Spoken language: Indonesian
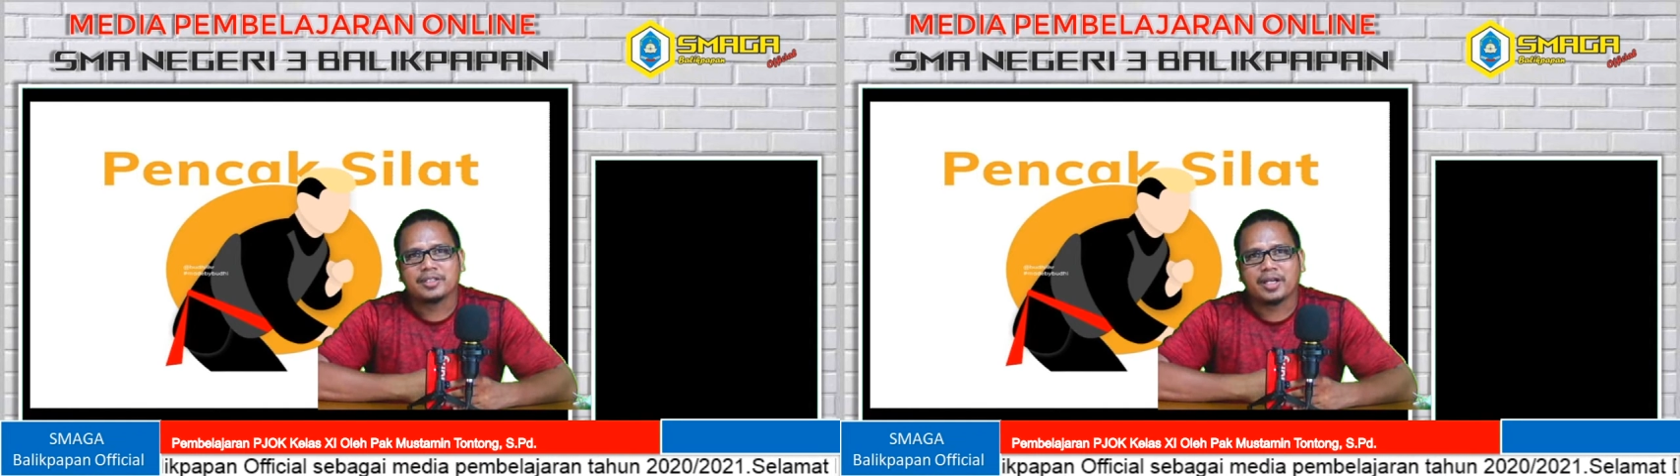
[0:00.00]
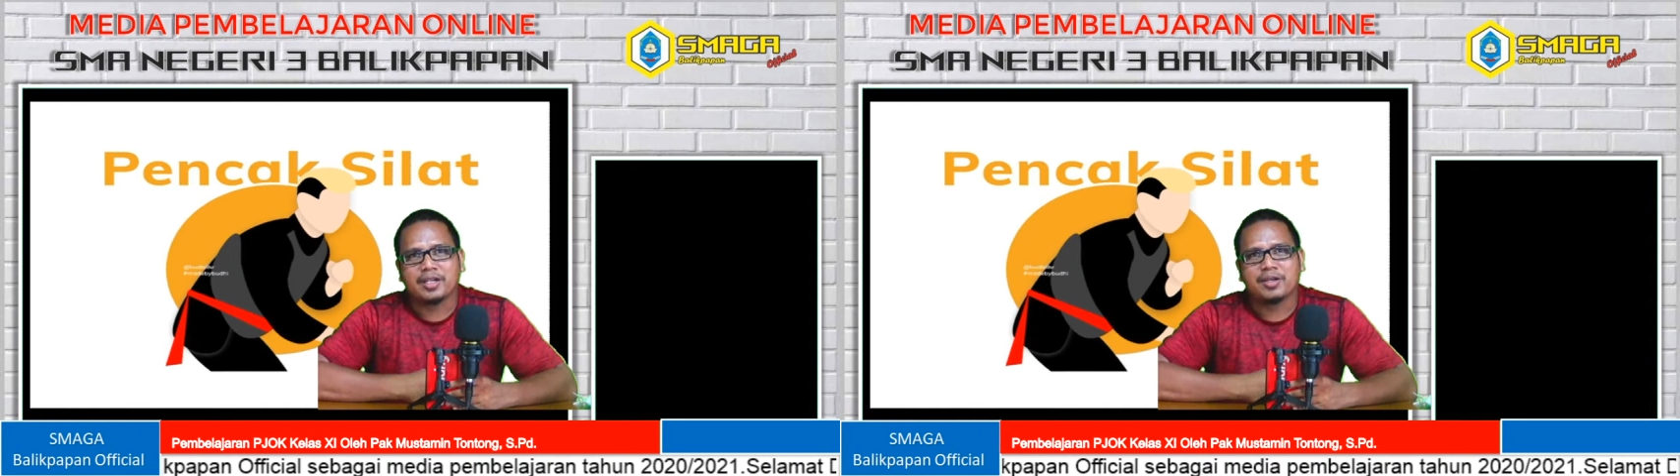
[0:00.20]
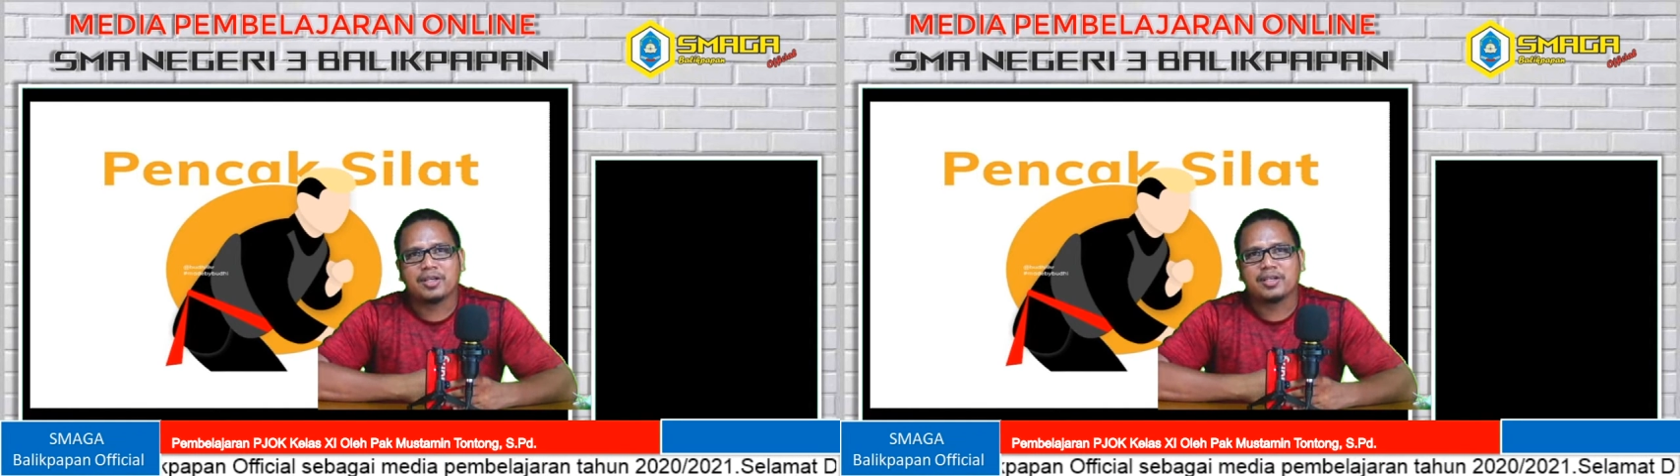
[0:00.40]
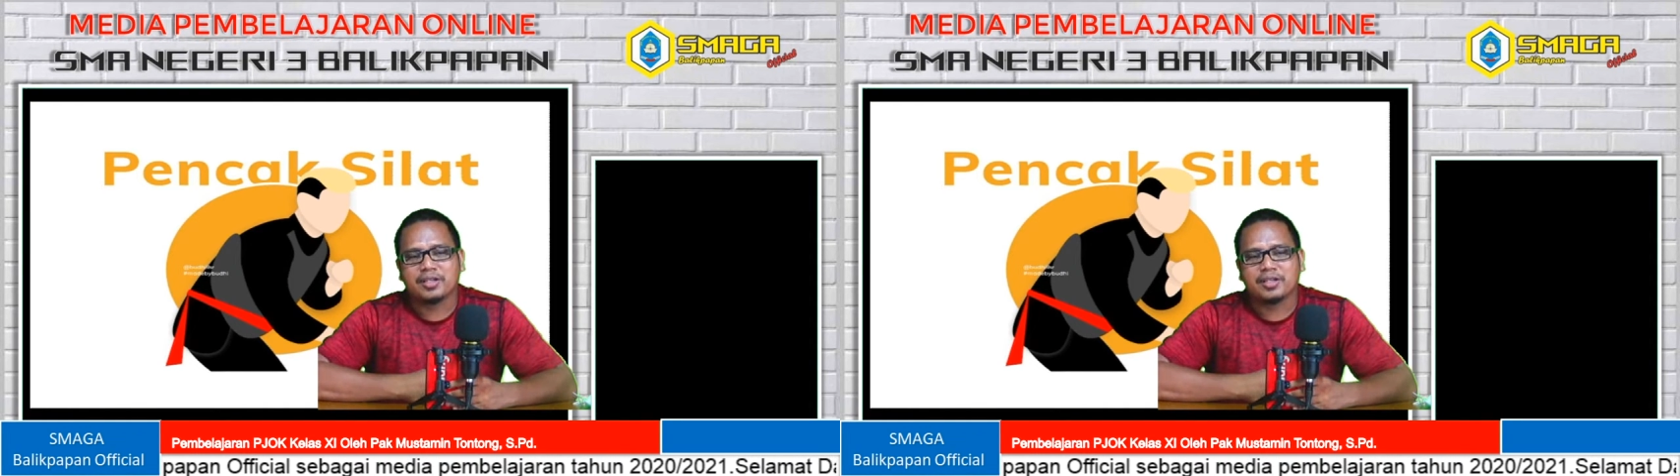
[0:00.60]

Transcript: Jadi